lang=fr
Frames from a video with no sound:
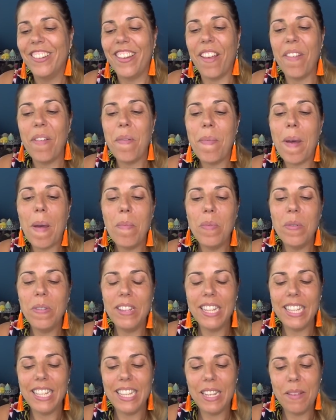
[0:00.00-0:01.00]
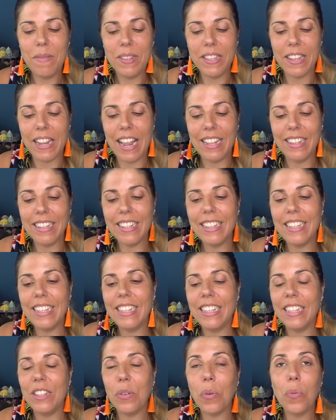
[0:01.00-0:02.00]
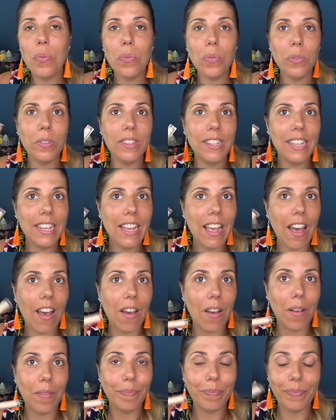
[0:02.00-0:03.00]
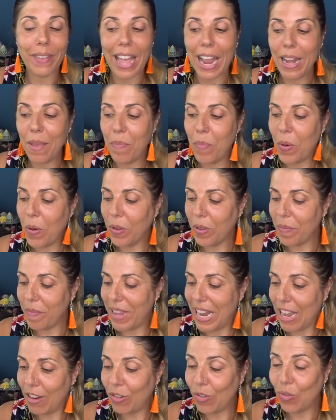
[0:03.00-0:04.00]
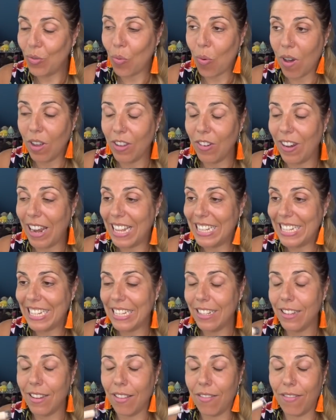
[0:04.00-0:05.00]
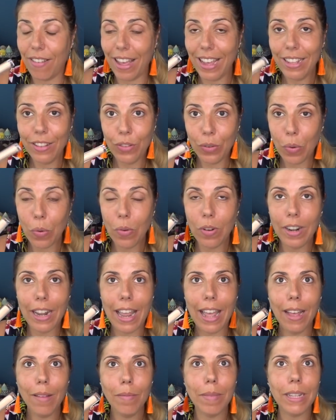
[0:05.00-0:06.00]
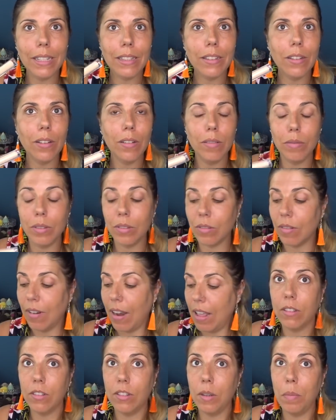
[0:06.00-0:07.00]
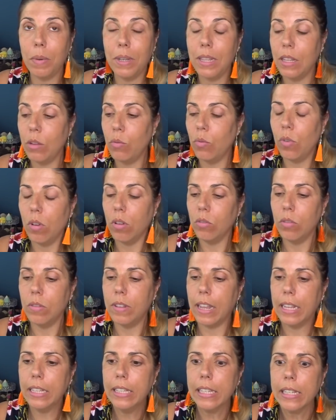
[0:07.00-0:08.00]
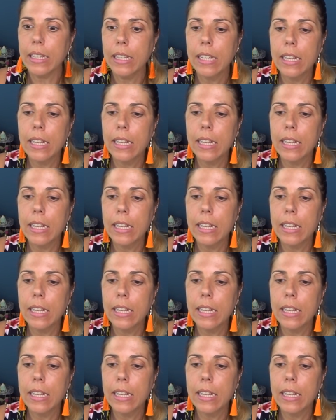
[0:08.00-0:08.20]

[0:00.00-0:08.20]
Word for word: J'avais pas pu le tester parce que la teinte était trop foncée à, l'époque, mais là je crois que la teinte va être trop claire maintenant, parce que là j'ai pris des couleurs de dingue.